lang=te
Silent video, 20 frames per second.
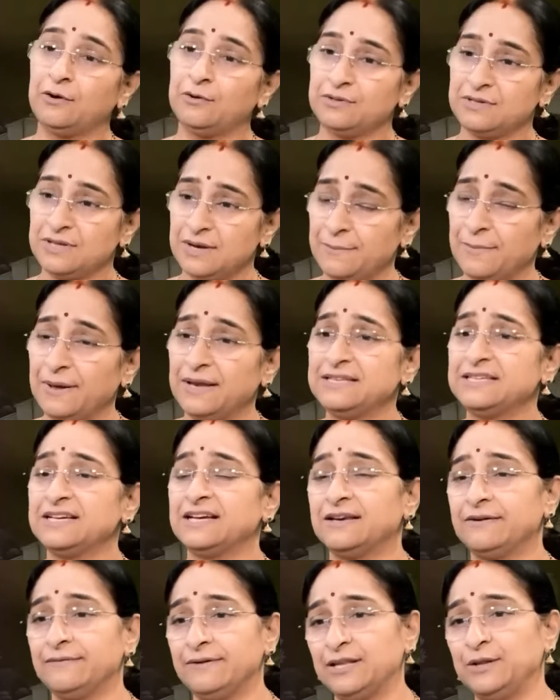ఆ రోజున బలి
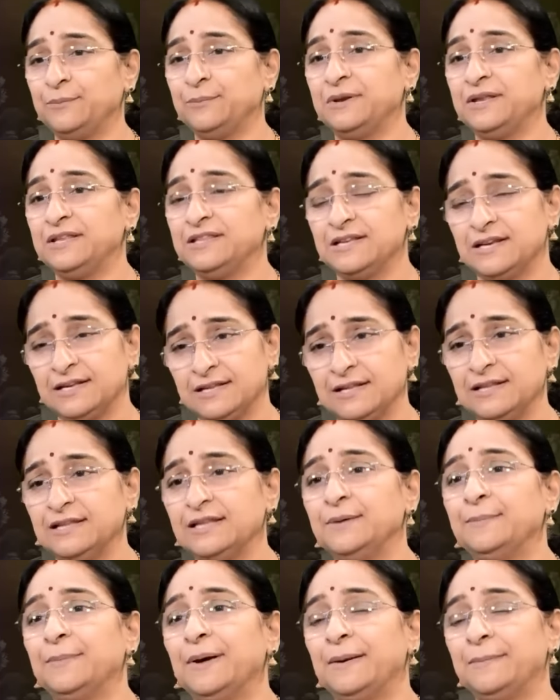చక్రవర్తి
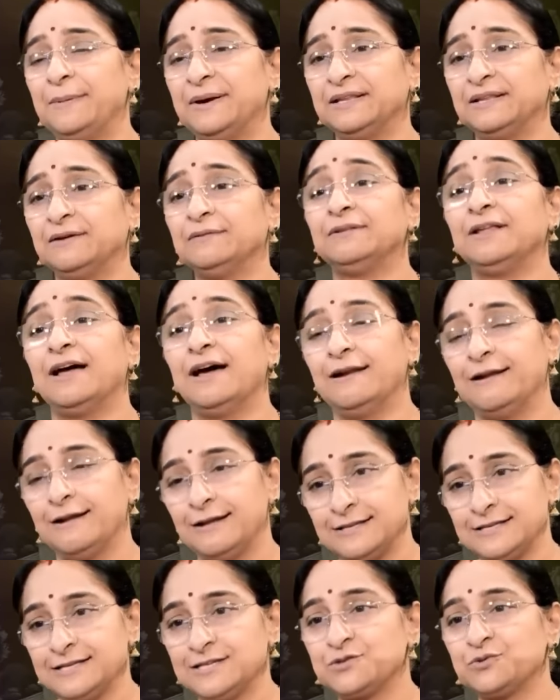ప్రీత్యర్థం దీపాలు పెడతాం
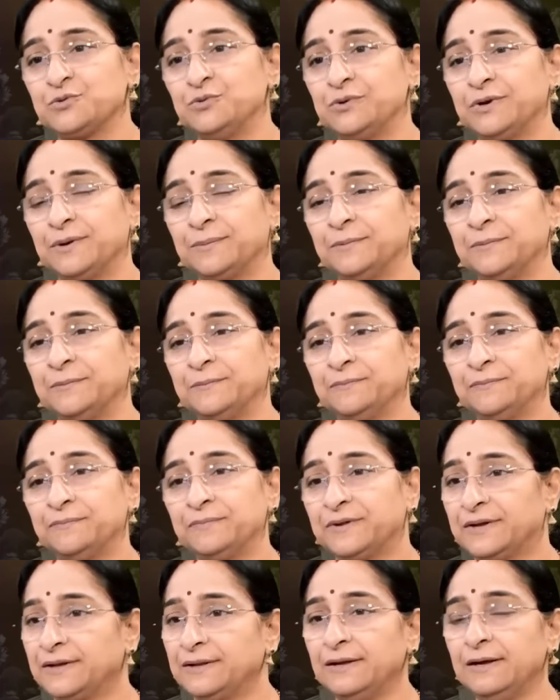దానాలు చేసుకుంటాము
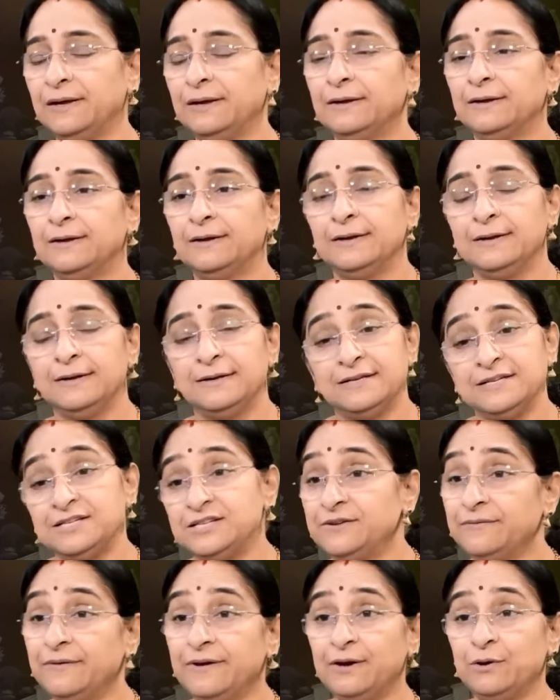కదా
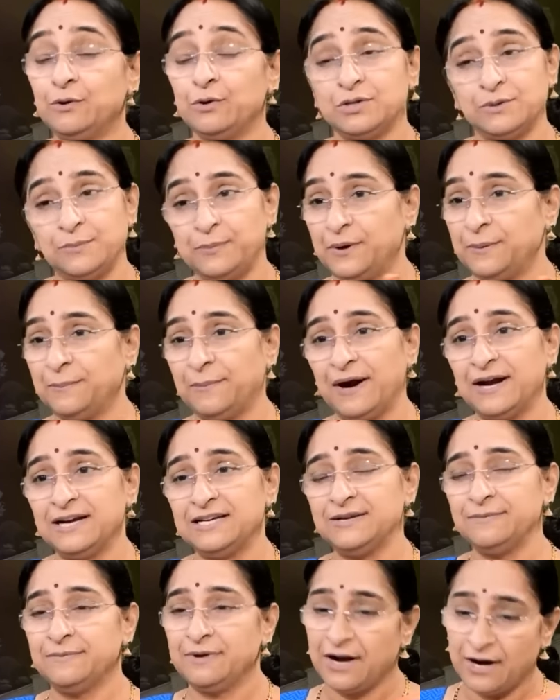చివరి రోజు ఇప్పుడు ఈ
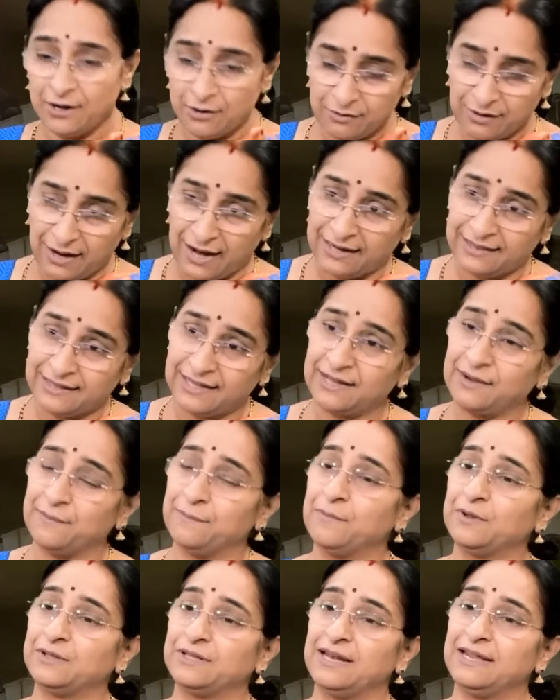పాడ్యమి నాడు
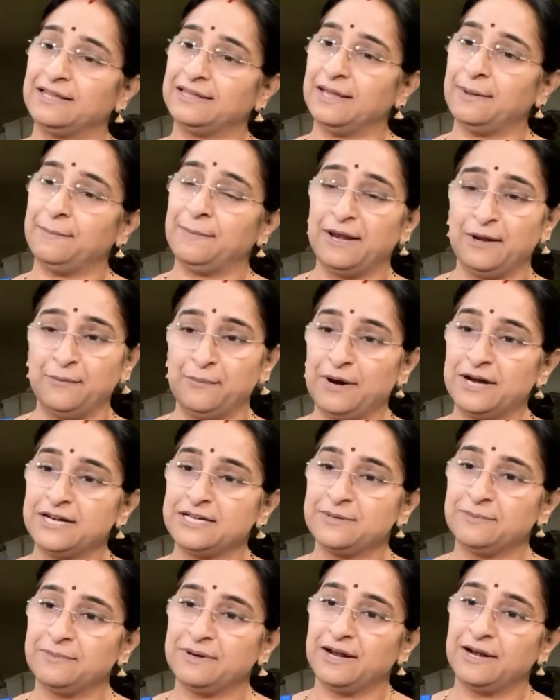కార్తీకం మొదలైతే
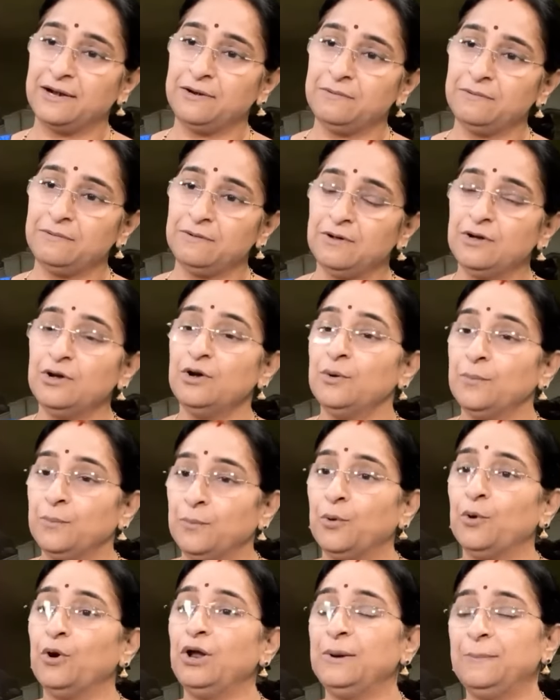బలిపాడ్యమి నాడు
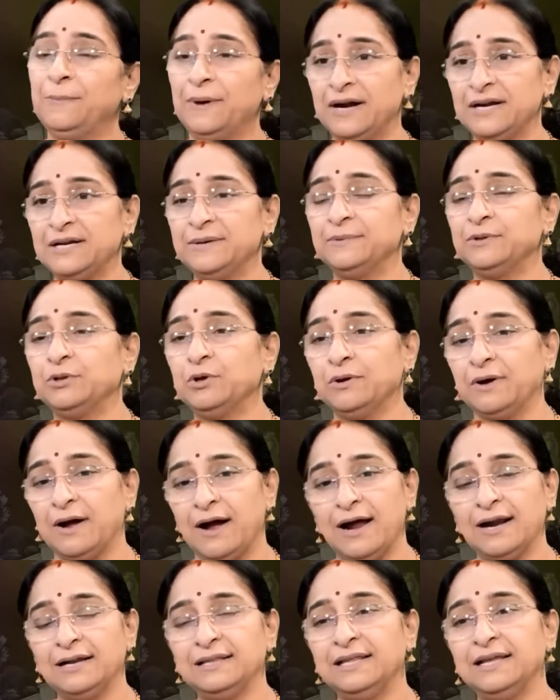పోలిపాడ్యమితో
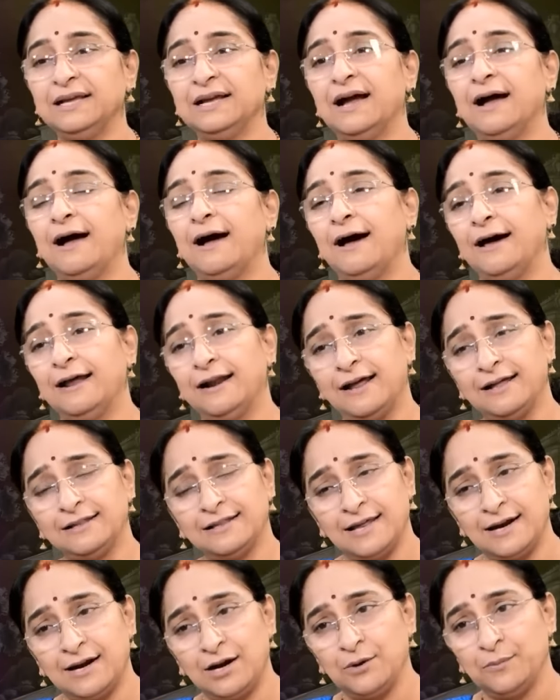కార్తీక
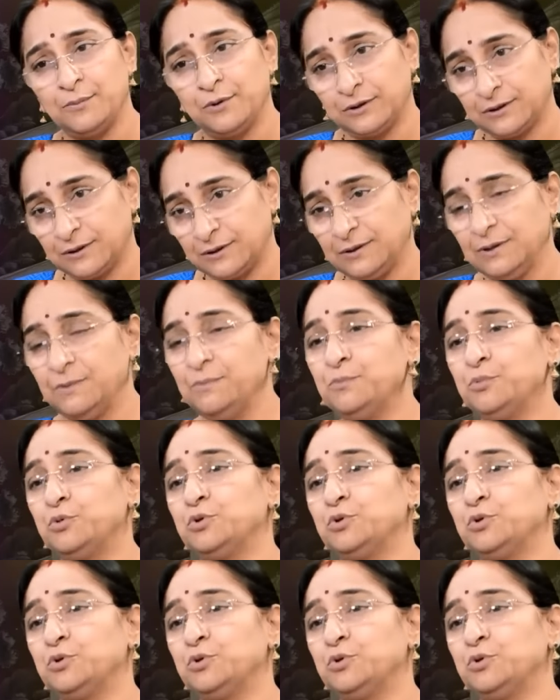ఆరాధనలు మొత్తం